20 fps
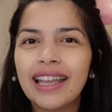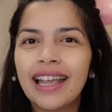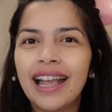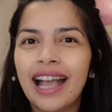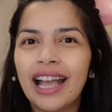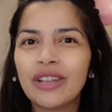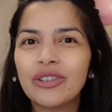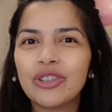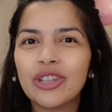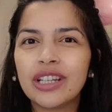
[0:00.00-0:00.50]

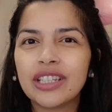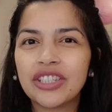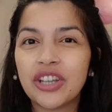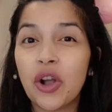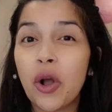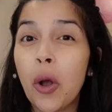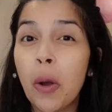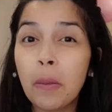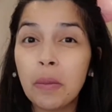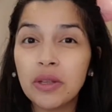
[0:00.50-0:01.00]
ano na lang siya,
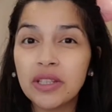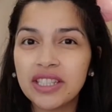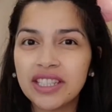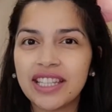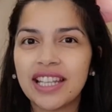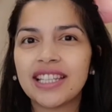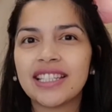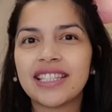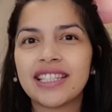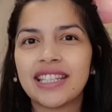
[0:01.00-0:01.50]
common
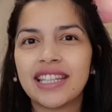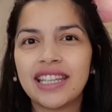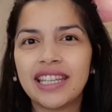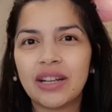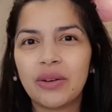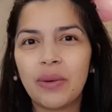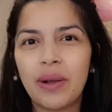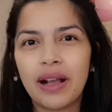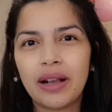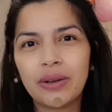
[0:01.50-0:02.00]
sense na
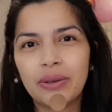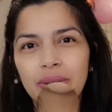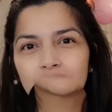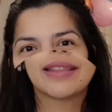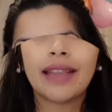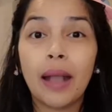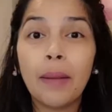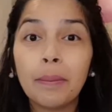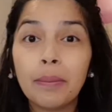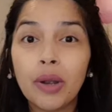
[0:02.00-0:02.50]
ginawa ko.
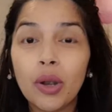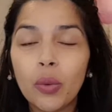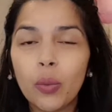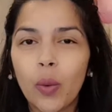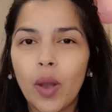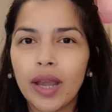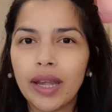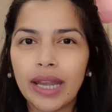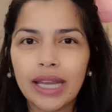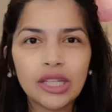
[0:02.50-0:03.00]
Number
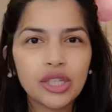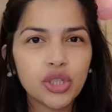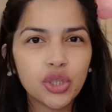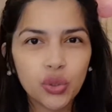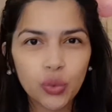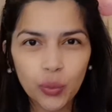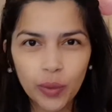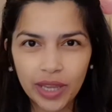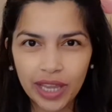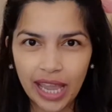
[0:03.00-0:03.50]
one ay
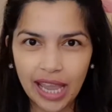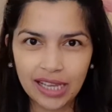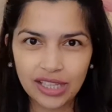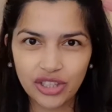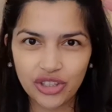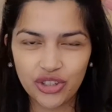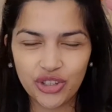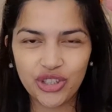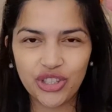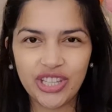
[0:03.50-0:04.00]
chewing
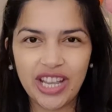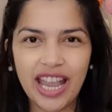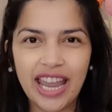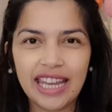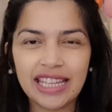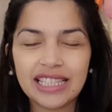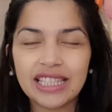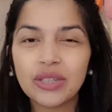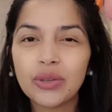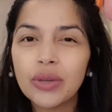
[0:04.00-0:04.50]

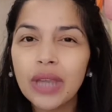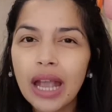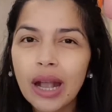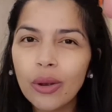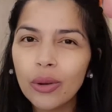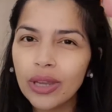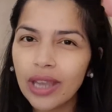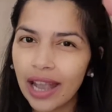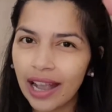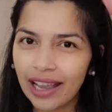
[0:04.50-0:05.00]
exercise.
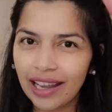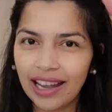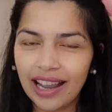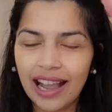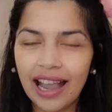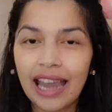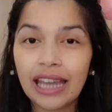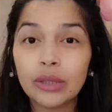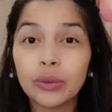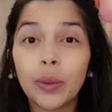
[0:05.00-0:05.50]
Nguya-nguya ka lang
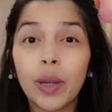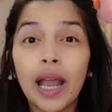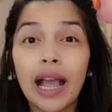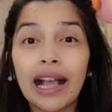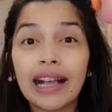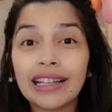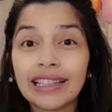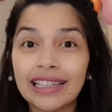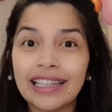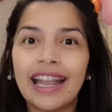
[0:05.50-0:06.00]
kahit wala
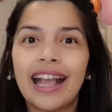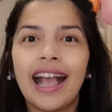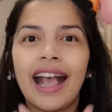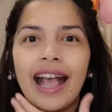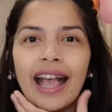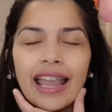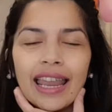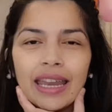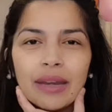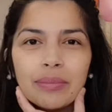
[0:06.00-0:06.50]
kang
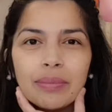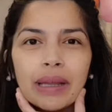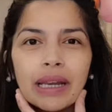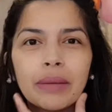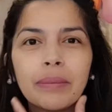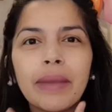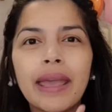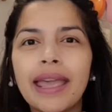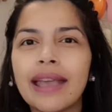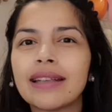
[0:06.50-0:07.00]
kinakain
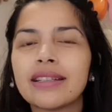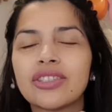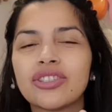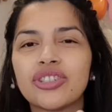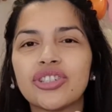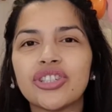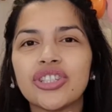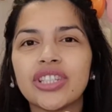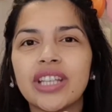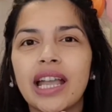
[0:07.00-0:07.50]
para
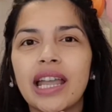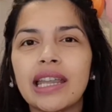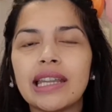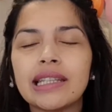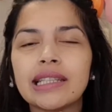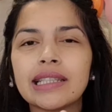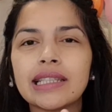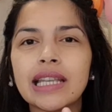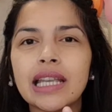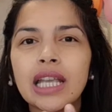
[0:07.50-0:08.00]

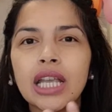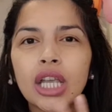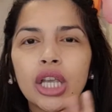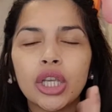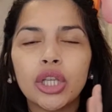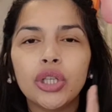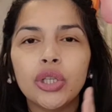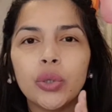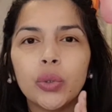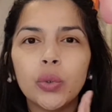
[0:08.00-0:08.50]
ma-exercise
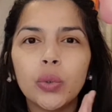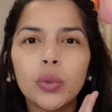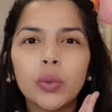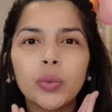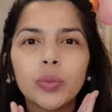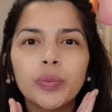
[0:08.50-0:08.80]
yung